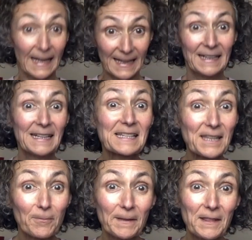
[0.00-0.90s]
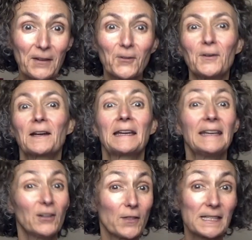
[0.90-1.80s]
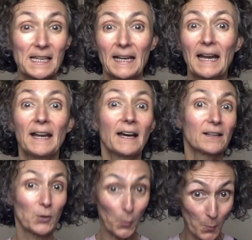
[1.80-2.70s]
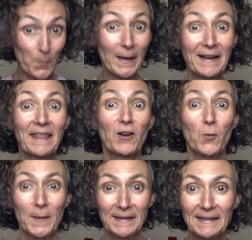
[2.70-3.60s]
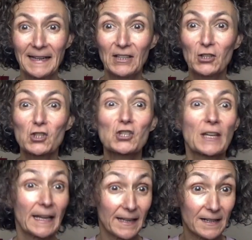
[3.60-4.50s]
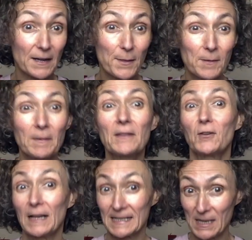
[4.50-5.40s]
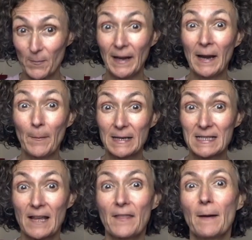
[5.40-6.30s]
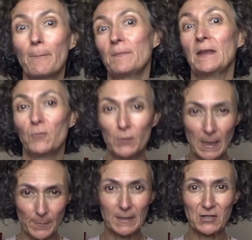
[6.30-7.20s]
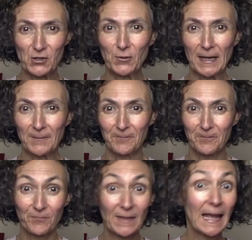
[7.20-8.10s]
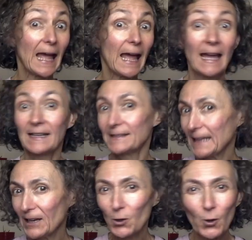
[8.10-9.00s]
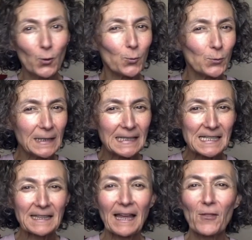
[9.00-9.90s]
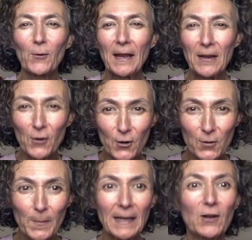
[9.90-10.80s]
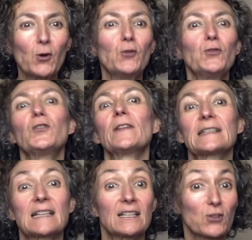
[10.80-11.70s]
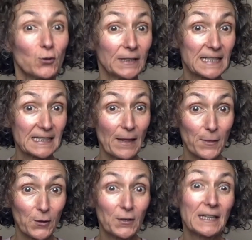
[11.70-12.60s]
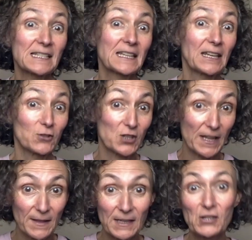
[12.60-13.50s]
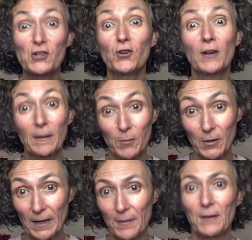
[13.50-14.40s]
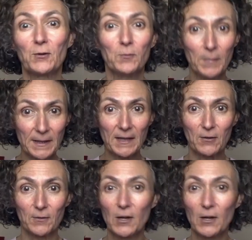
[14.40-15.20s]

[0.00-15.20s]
En este vídeo quiero desgranar un par de comentarios que he recibido la semana pasada de una persona. Tengo un listado enorme con todas las contestaciones que os he dicho que voy a hacer un vídeo.